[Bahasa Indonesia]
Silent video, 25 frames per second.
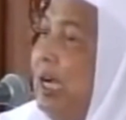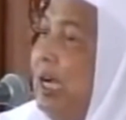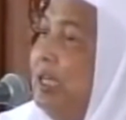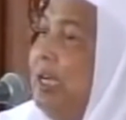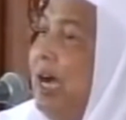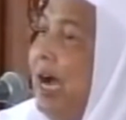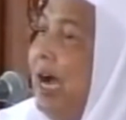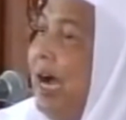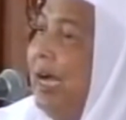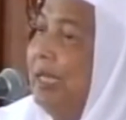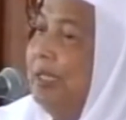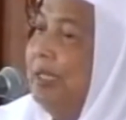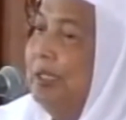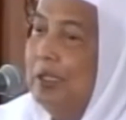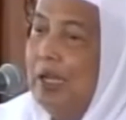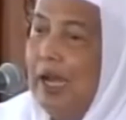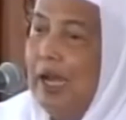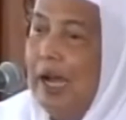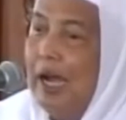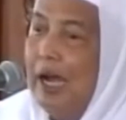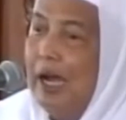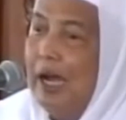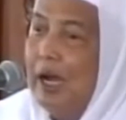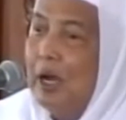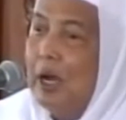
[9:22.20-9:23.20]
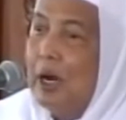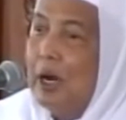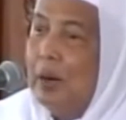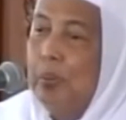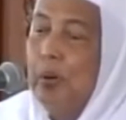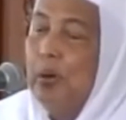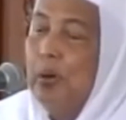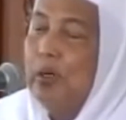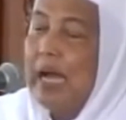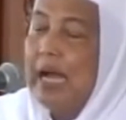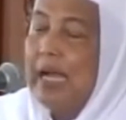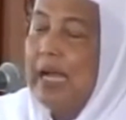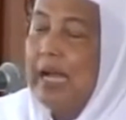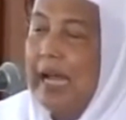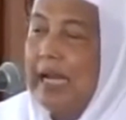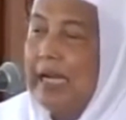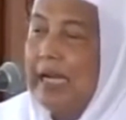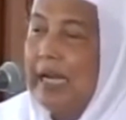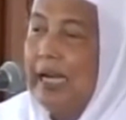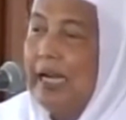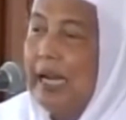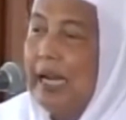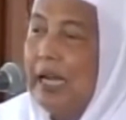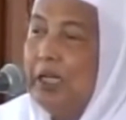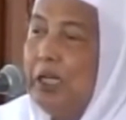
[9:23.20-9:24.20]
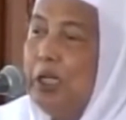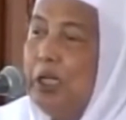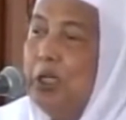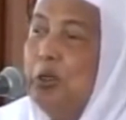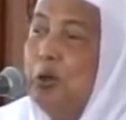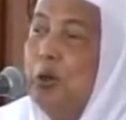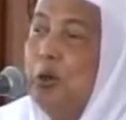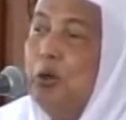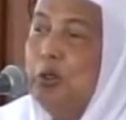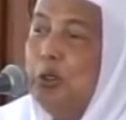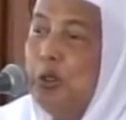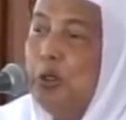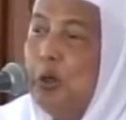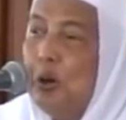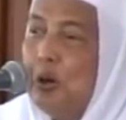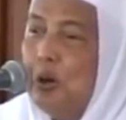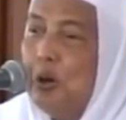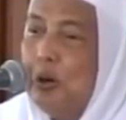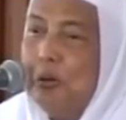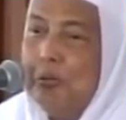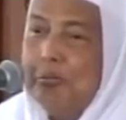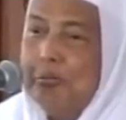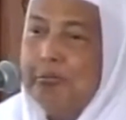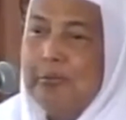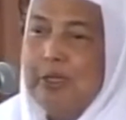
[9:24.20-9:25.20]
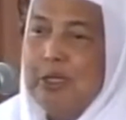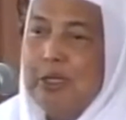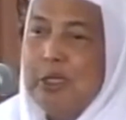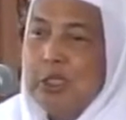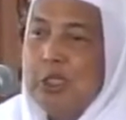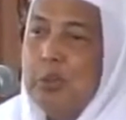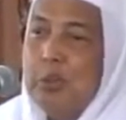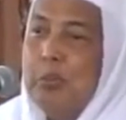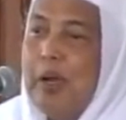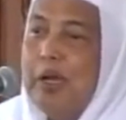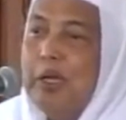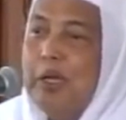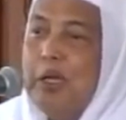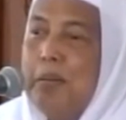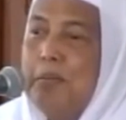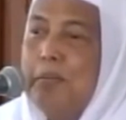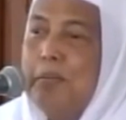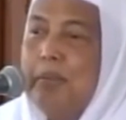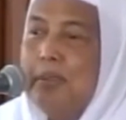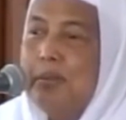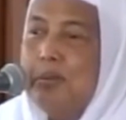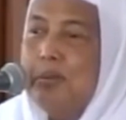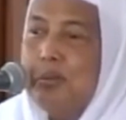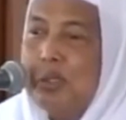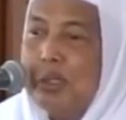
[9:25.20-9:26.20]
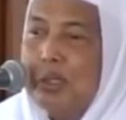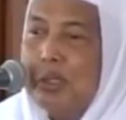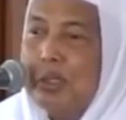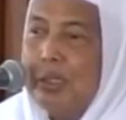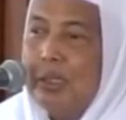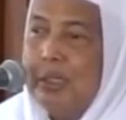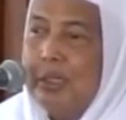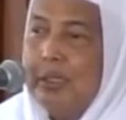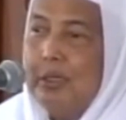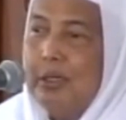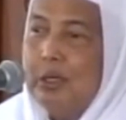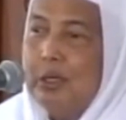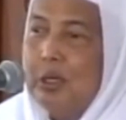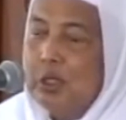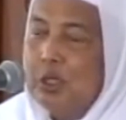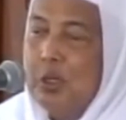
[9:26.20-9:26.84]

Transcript: kekayaannya, bukan karena lagi duduk sebagai menteri,